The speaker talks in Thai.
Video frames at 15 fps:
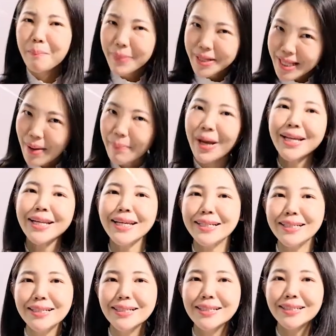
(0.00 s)
มันทำให้ดี
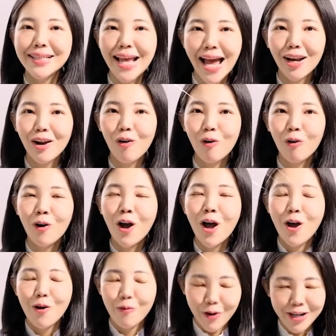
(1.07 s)
ขึ้นหรือแย่ลง
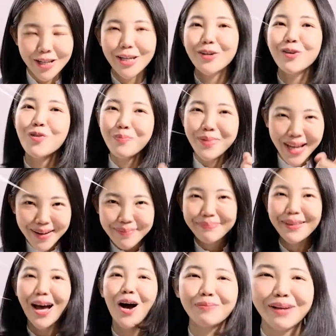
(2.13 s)
วันนี้กุ้งมีคำตอบ